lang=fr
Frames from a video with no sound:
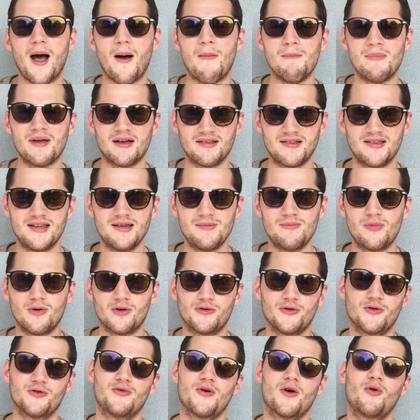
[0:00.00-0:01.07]
Merci pour le
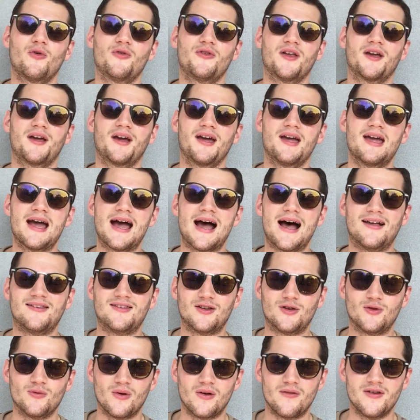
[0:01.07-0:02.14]
temps que tu as consacré à
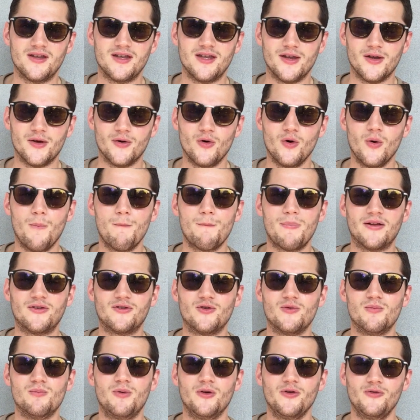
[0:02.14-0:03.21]
cette nouvelle vidéo.
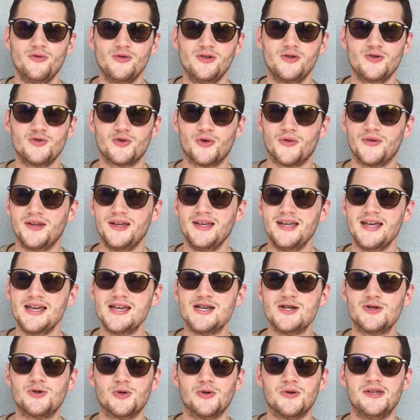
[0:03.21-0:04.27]
Passe une bonne suite de journée
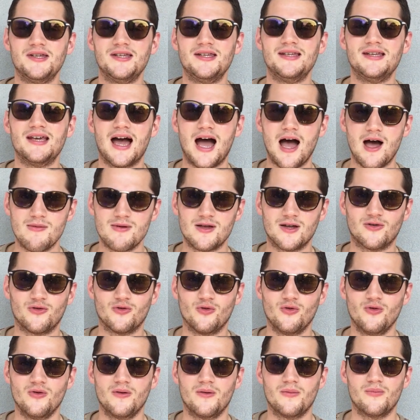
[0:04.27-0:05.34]
et je te dis à
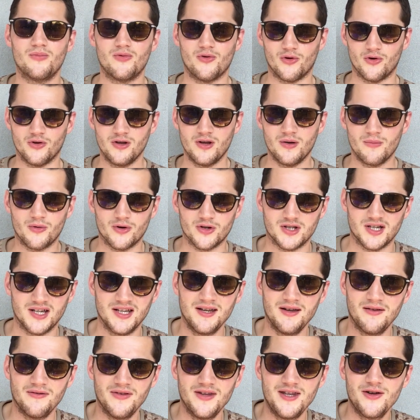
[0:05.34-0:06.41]
bientôt pour une prochaine
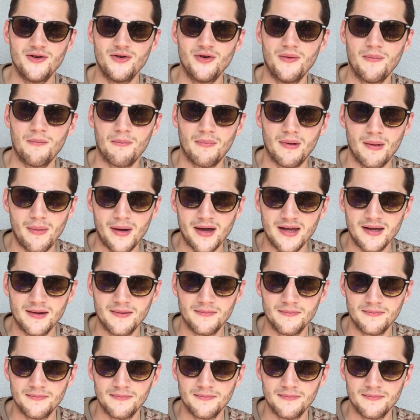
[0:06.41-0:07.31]
vidéo. Bye bye.